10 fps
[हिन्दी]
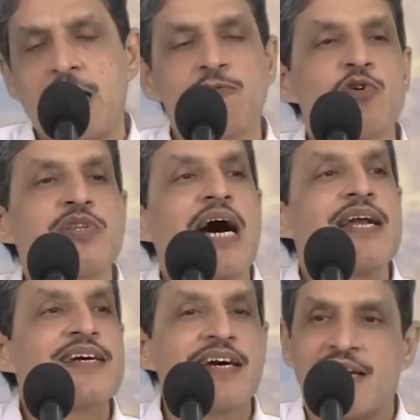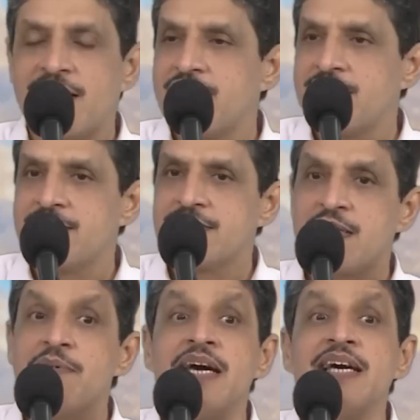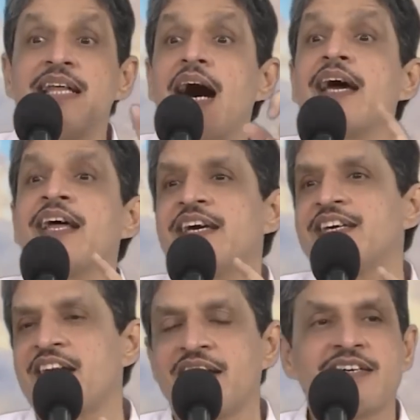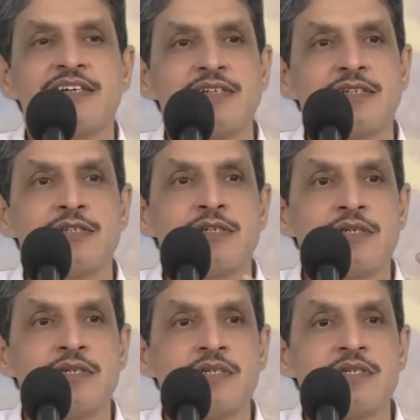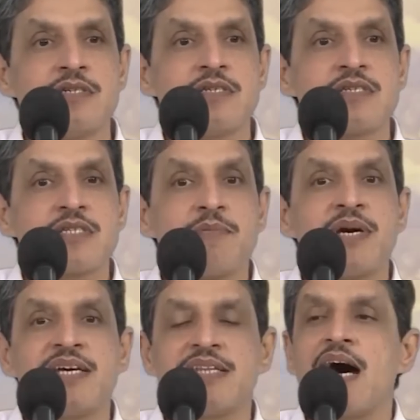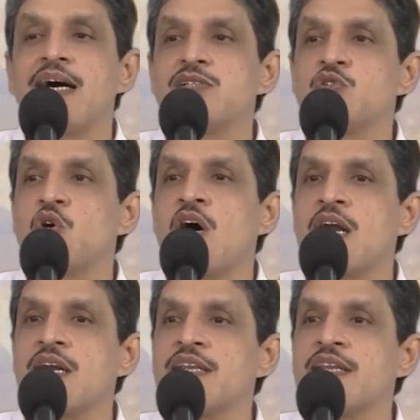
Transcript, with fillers: आप वो दान करें समय दान है ये समय दान जो हर